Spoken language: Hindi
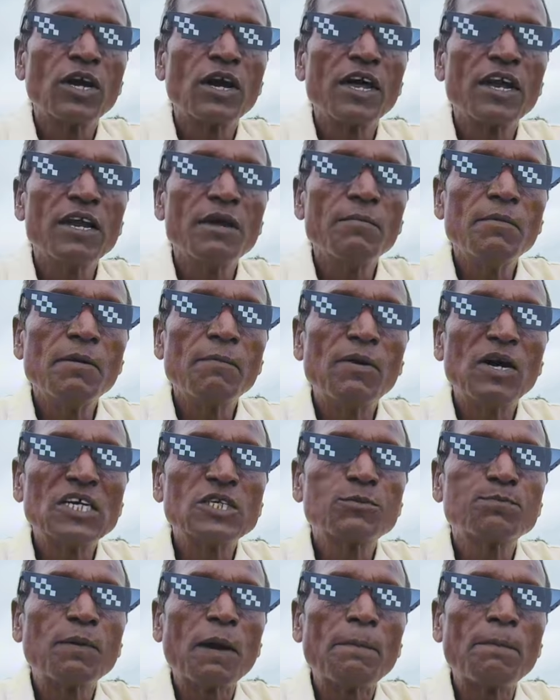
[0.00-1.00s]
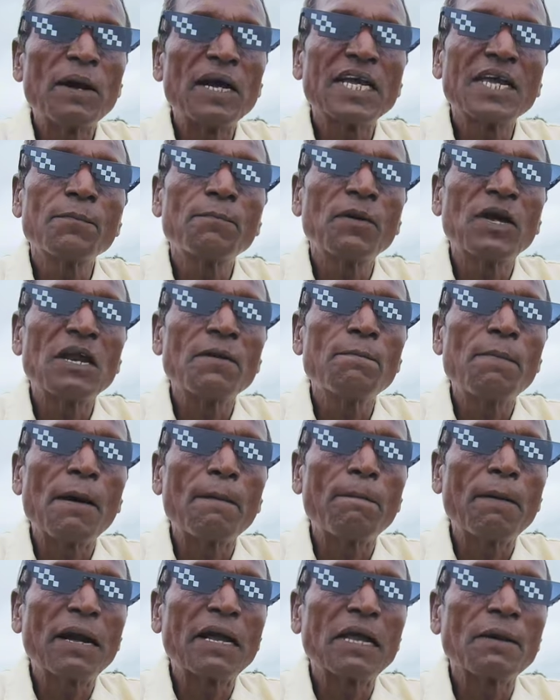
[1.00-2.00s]
गाने में बस पापा की परी
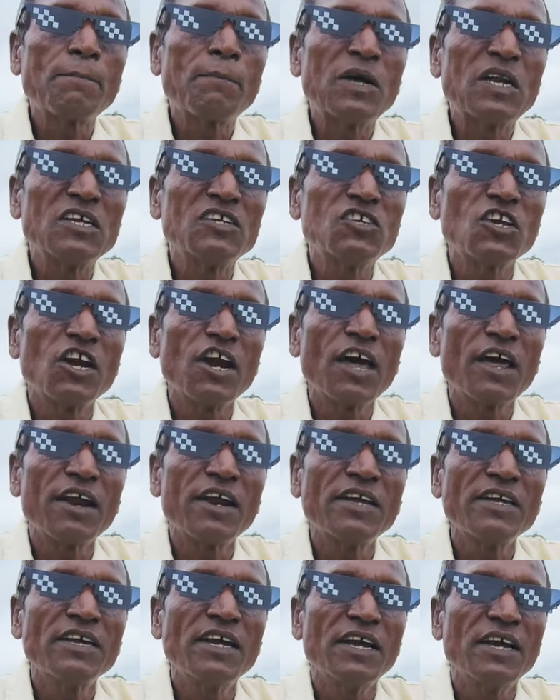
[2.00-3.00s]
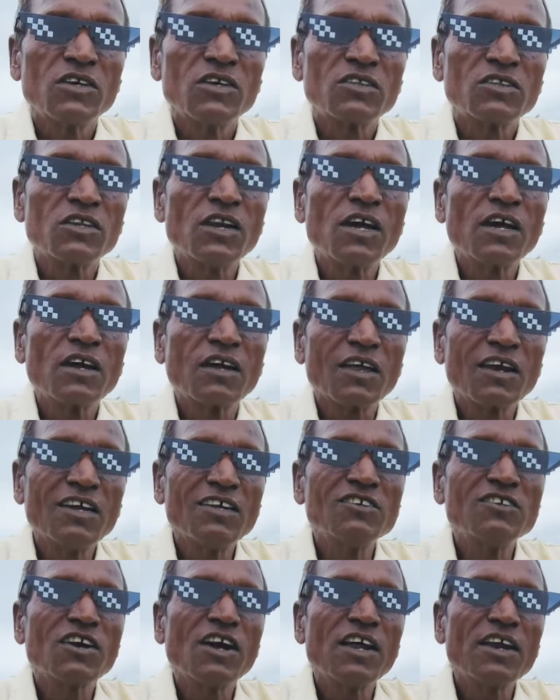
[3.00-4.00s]
पापा की परी चिल्ला रही है इतना
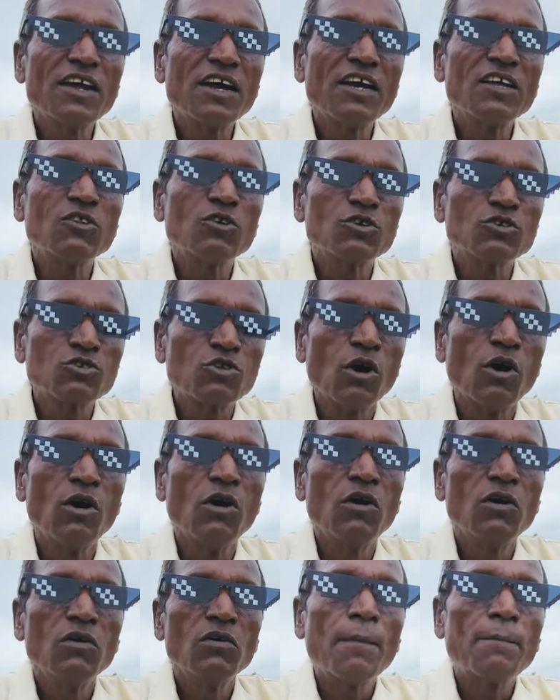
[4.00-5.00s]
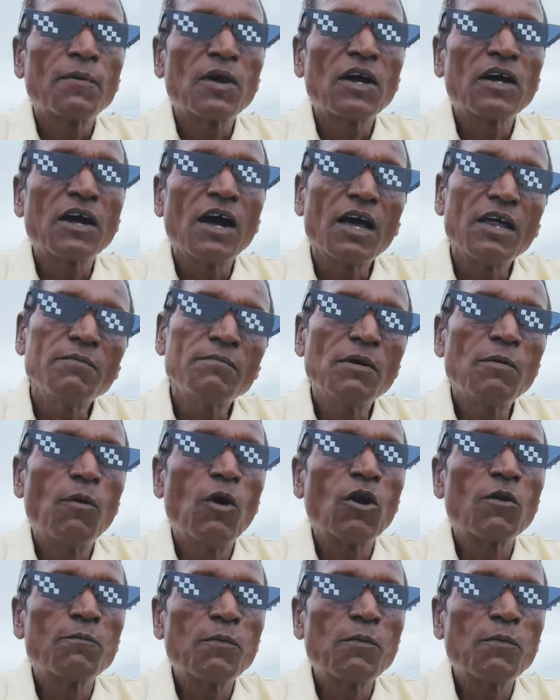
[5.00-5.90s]
क्रिंज गाना है दोस्तों आपका कान भी बोल